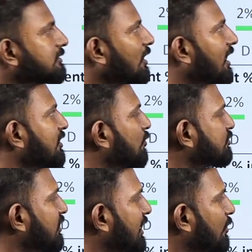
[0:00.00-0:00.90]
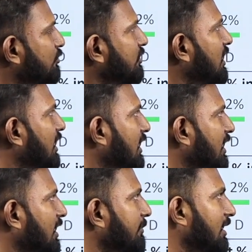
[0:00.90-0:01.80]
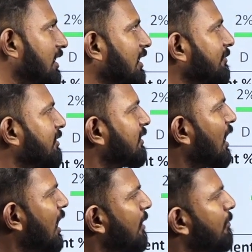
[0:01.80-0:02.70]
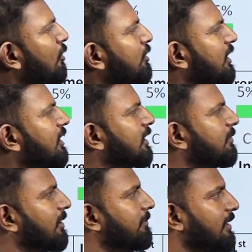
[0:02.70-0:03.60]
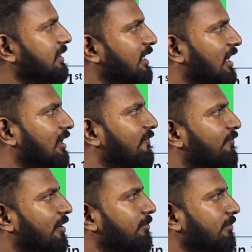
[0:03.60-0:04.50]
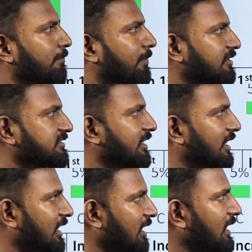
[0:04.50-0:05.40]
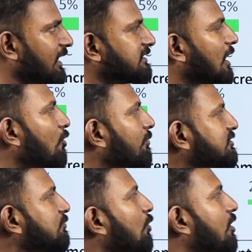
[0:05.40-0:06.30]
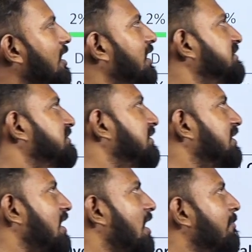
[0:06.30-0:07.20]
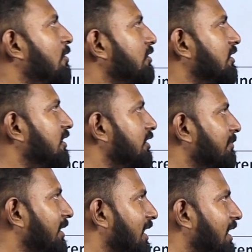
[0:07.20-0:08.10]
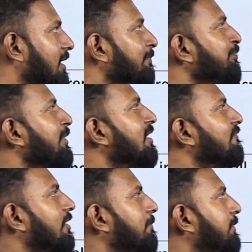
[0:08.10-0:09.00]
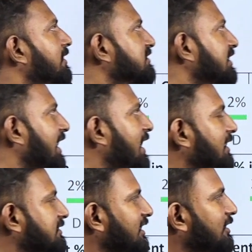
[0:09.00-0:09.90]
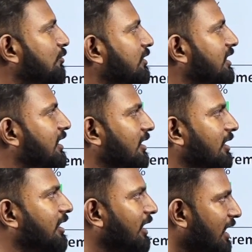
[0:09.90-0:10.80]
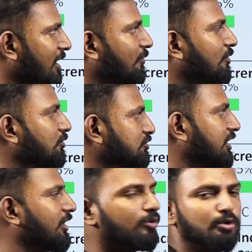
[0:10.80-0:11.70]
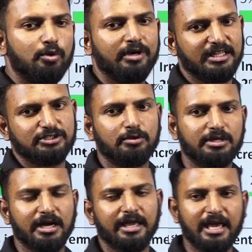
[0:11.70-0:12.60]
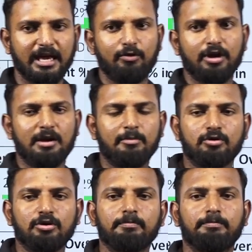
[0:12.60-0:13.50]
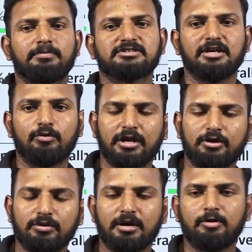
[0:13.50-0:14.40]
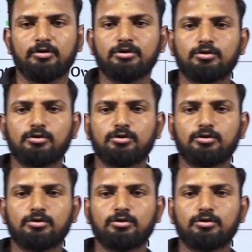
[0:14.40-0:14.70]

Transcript: ஸோ அடுத்த கொஸ்டின் என்ன கொடுத்துருக்காங்க அப்படின்னா த அமௌண்ட் ஏர்ன்ட் பை மீதா ஃப்ரம் பர்சன் டி இஸ் ஹவு மச் மோர் ஆர் லெஸ் தென் த அமௌண்ட் ஏர்ன்ட் பை ஹர் ஃப்ரம் பர்சன் ஏ அண்ட் சி டுகெதர் ஏவுக்கும் சிக்கும் டுகெதர் சொல்லிட்டாங்க ஏவுடைய அமௌண்ட்டும் சியோடைய அமௌண்ட்டும்